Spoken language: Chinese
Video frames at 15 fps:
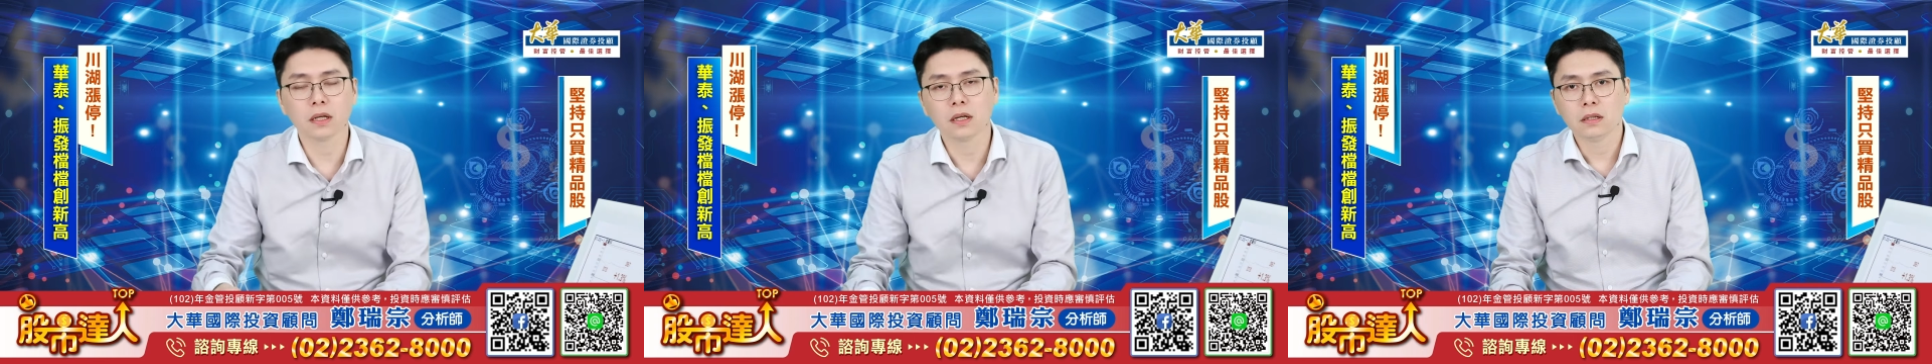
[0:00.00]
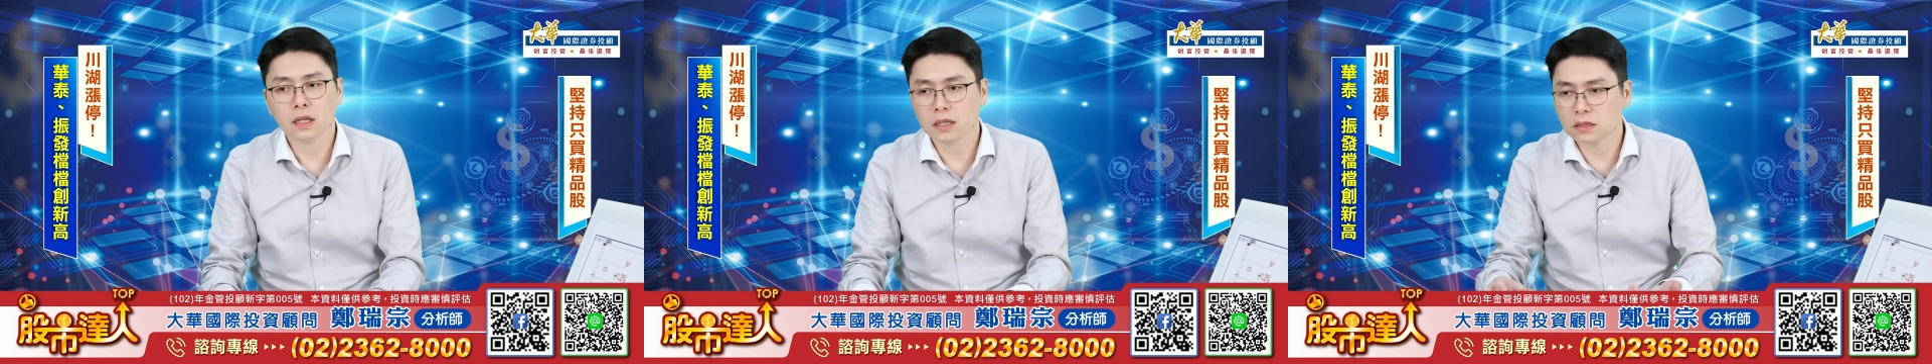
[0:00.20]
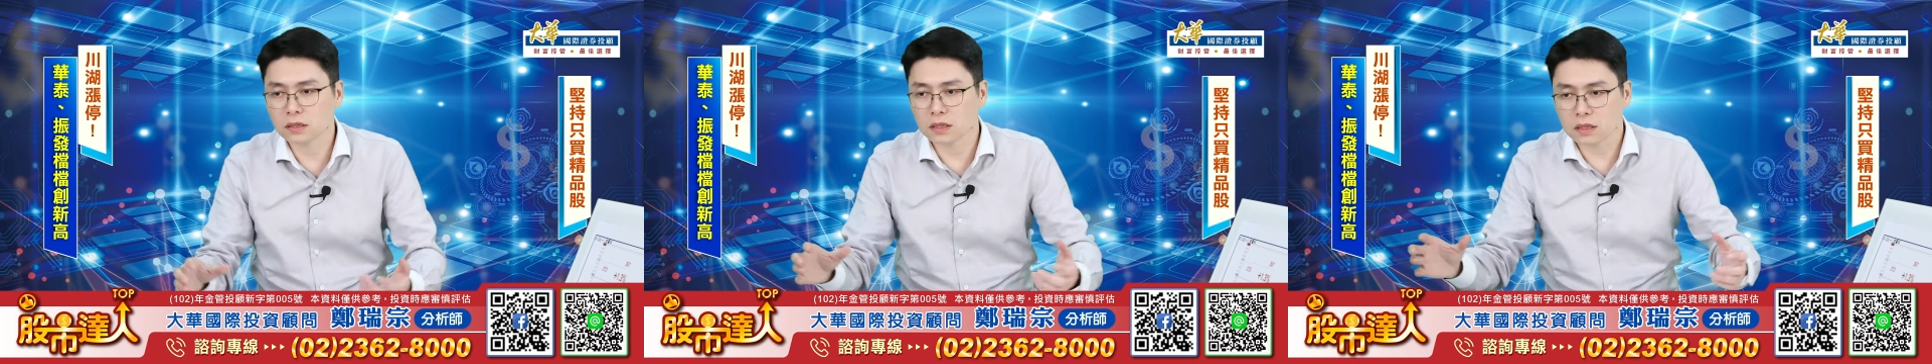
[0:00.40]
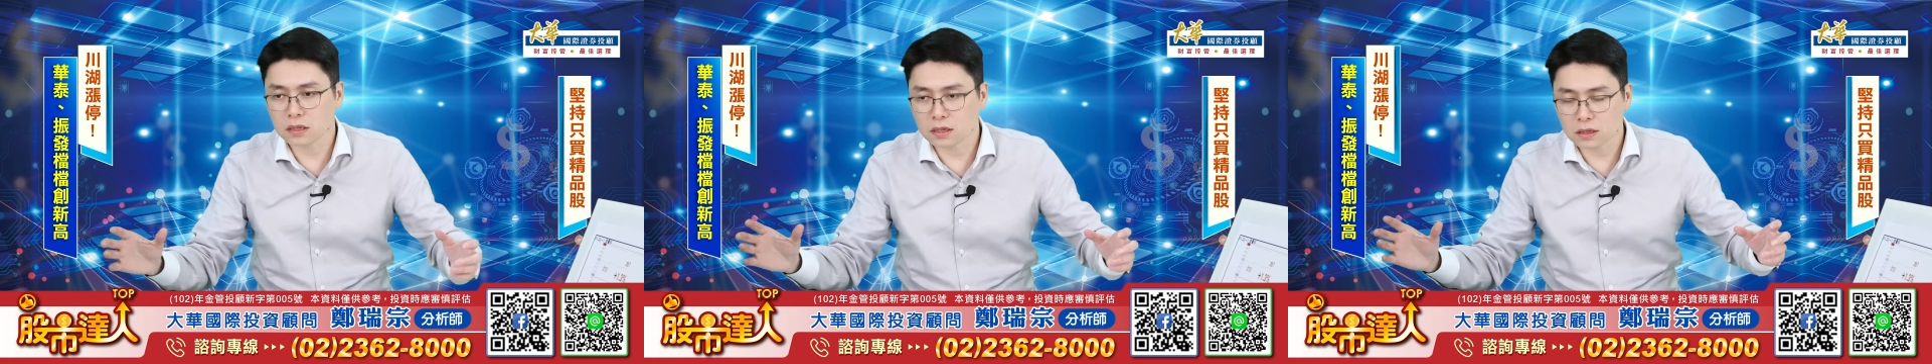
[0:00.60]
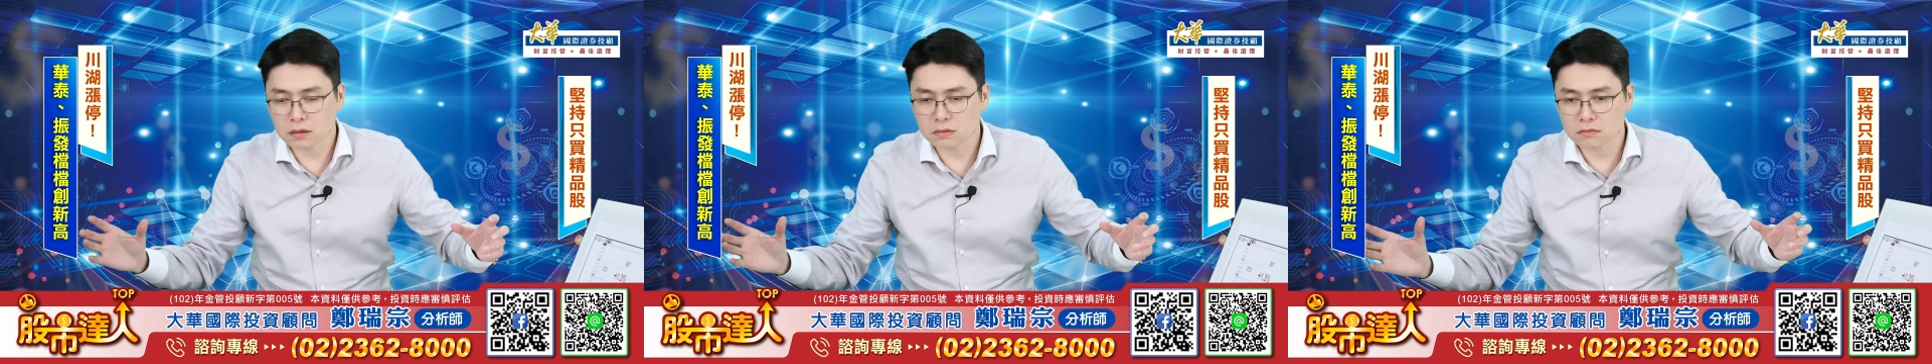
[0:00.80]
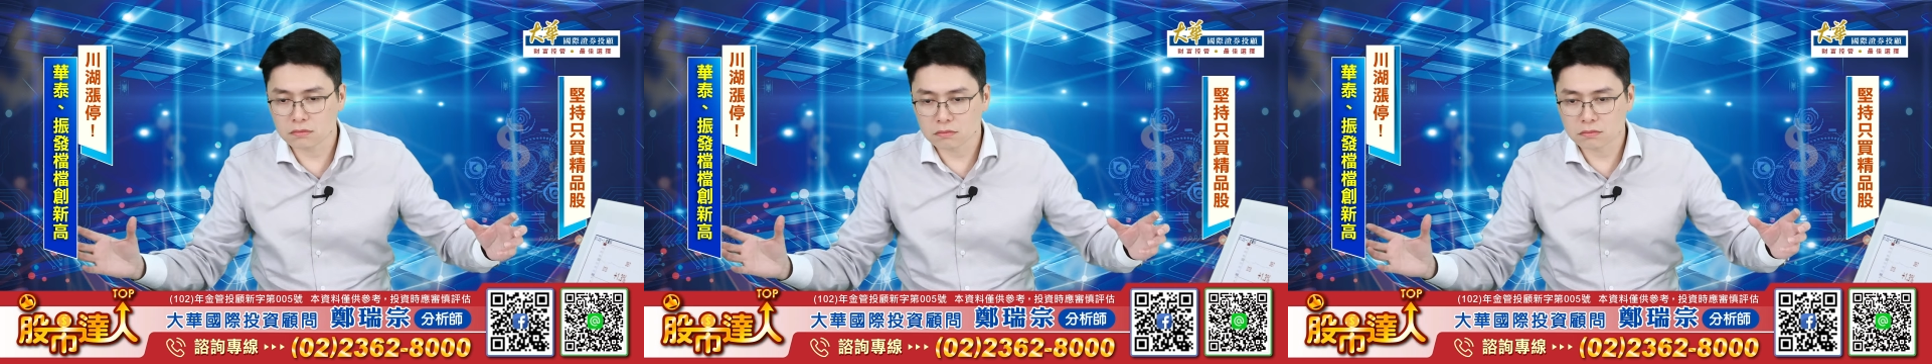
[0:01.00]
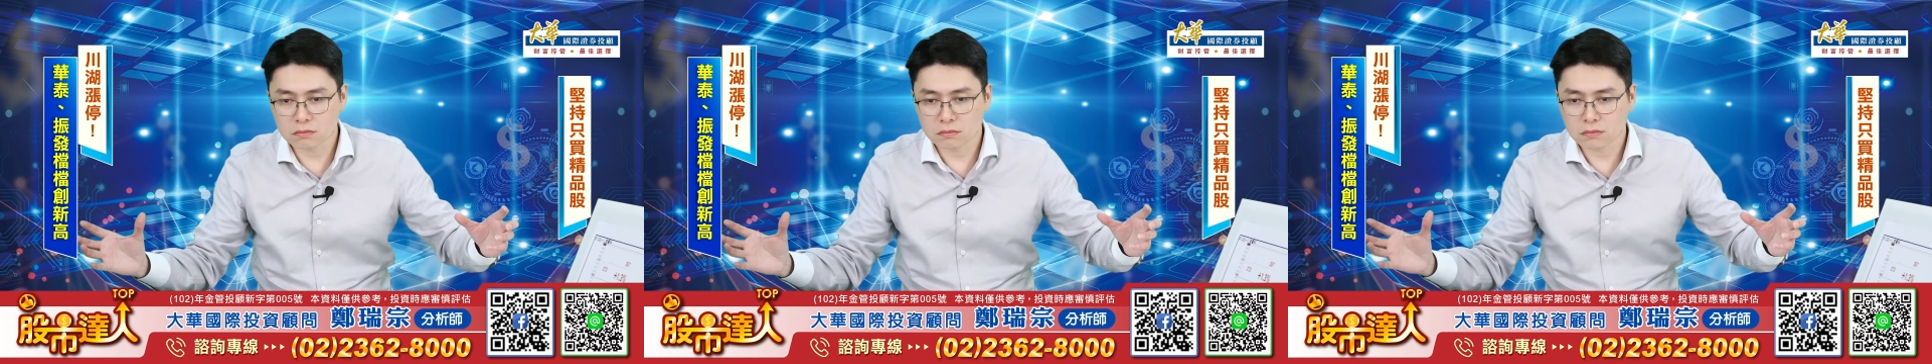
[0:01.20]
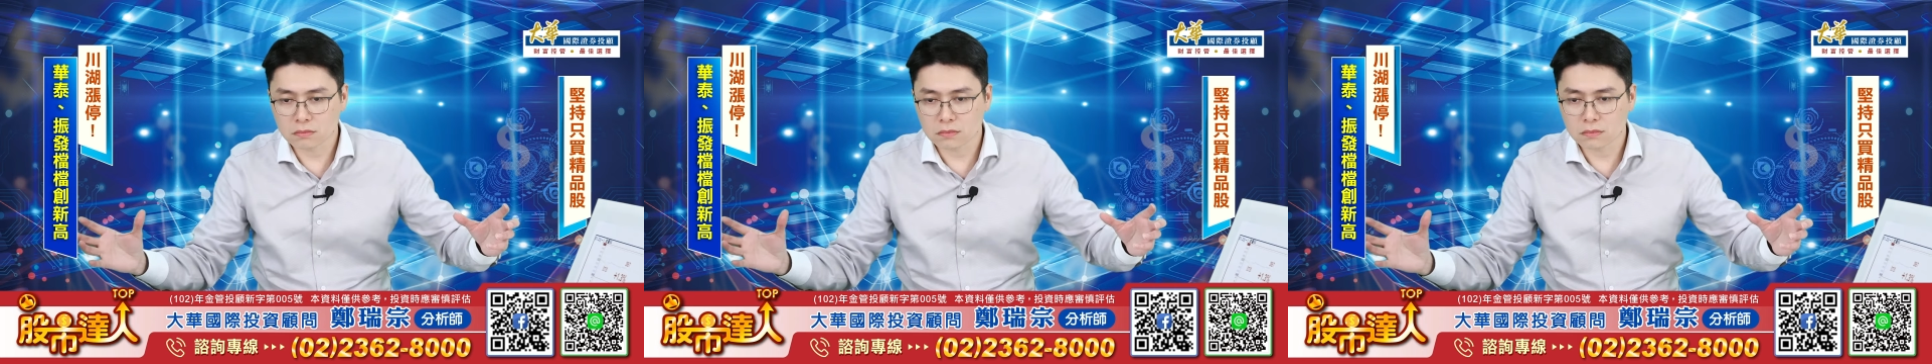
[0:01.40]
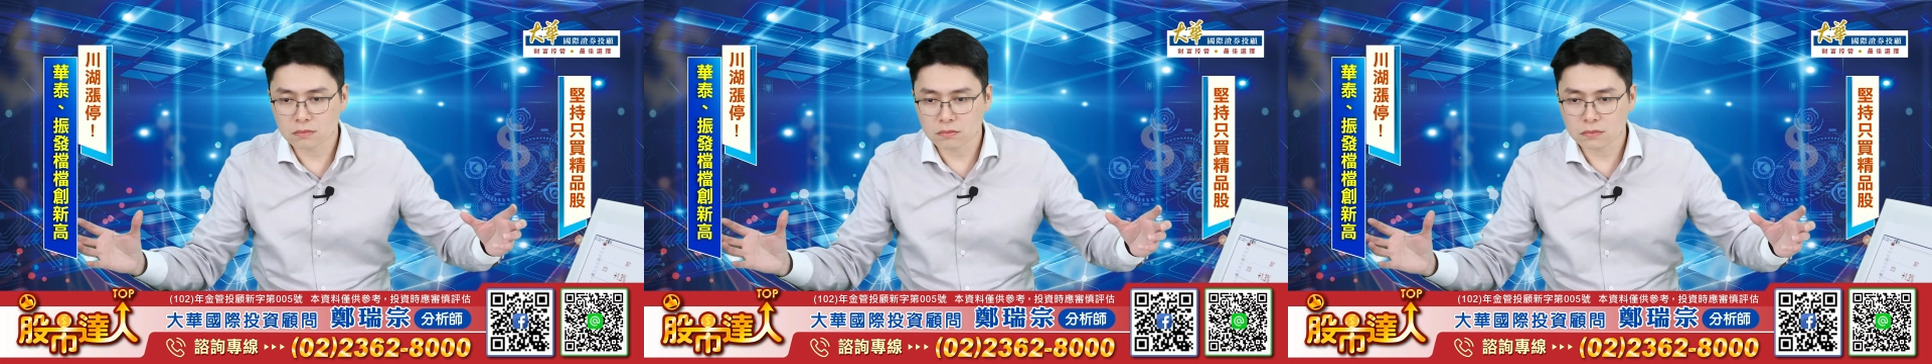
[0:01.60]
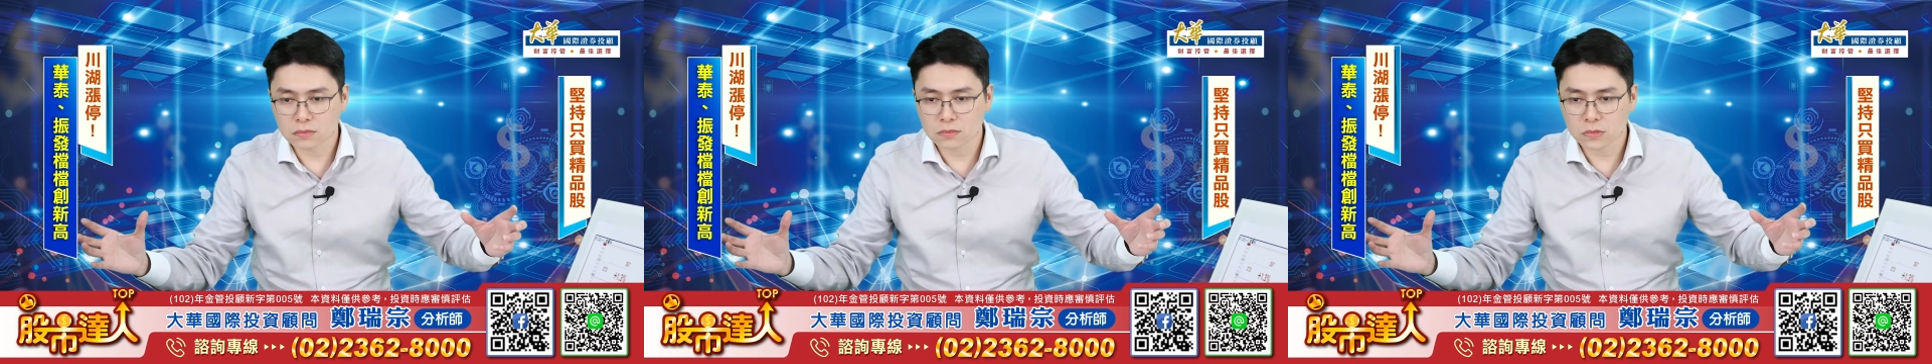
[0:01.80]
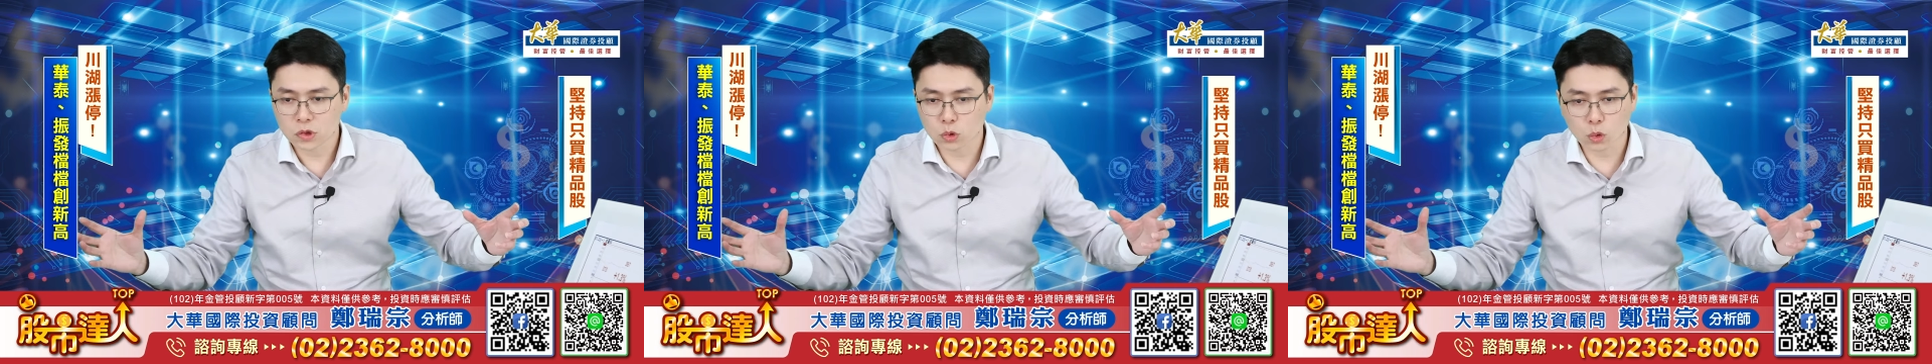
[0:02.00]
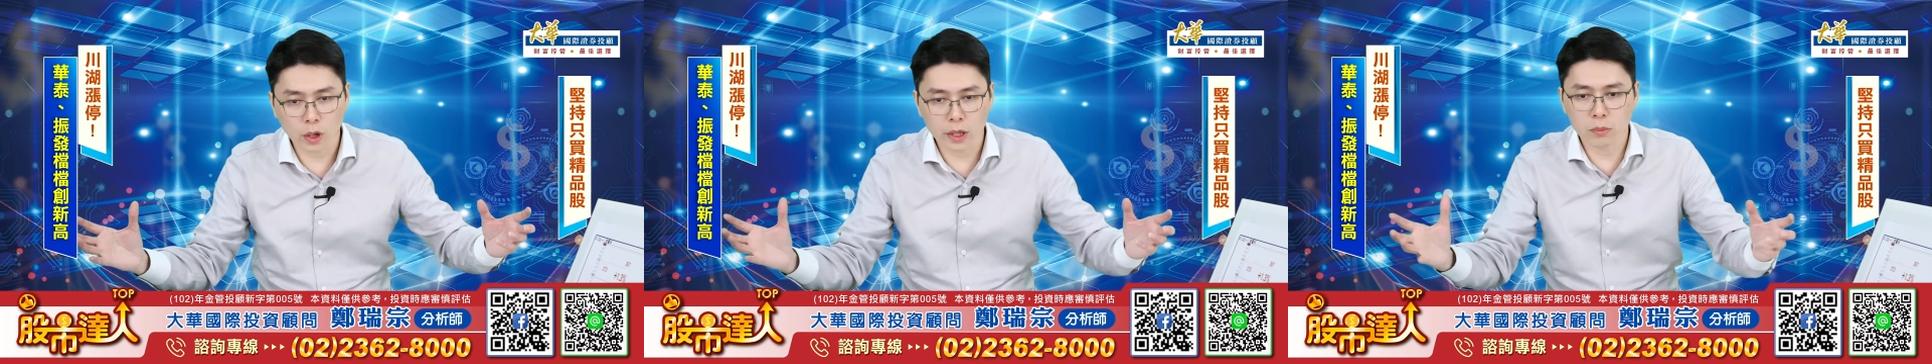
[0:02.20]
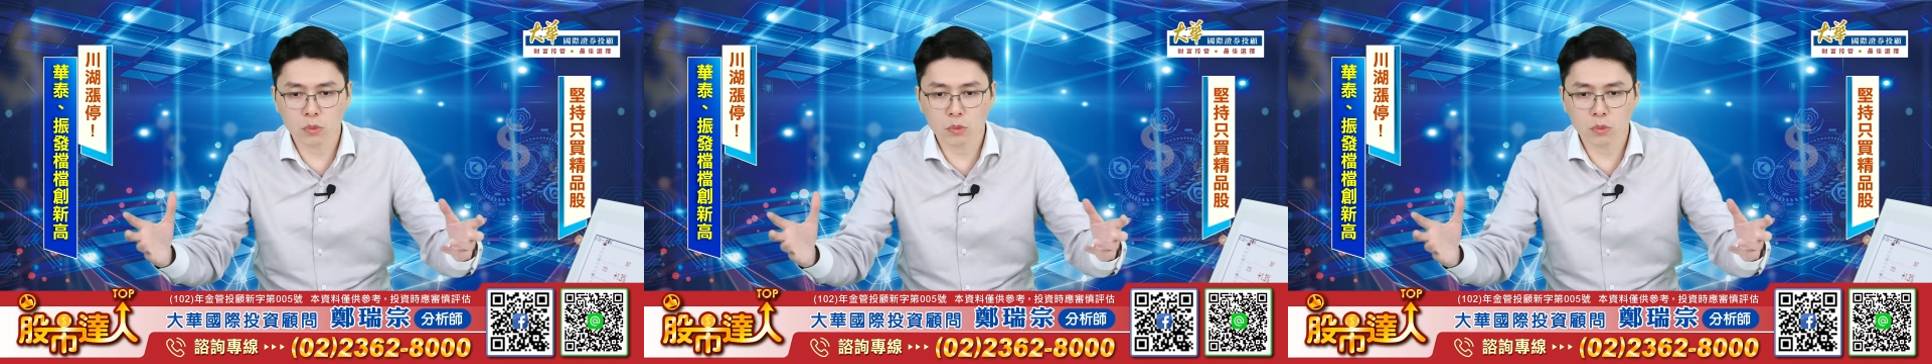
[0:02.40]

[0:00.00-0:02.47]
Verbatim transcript: 那个整个规